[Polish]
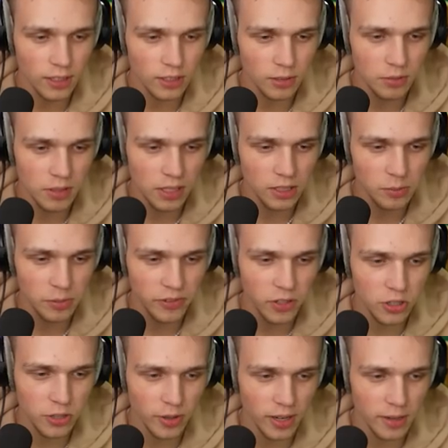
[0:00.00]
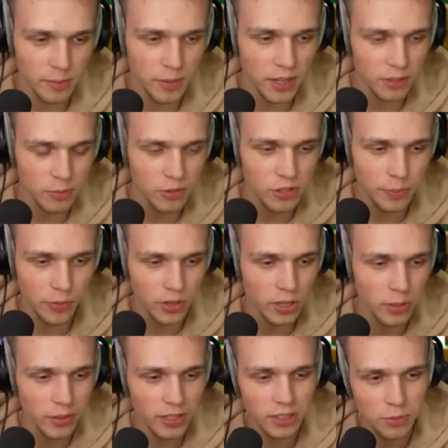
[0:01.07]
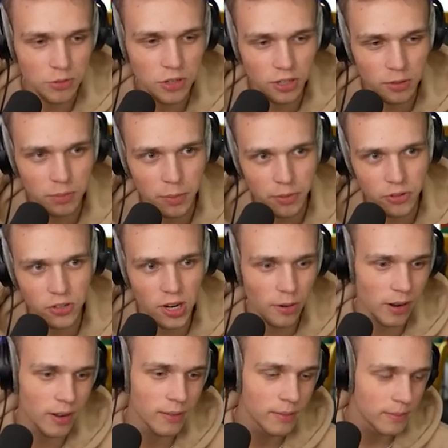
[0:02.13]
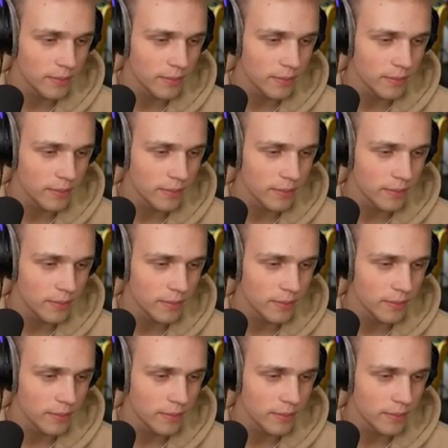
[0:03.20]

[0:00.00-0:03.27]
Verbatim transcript: na, to, na to by wychodziło, ale ja bym się pochylił nad tym, że Bobot działa.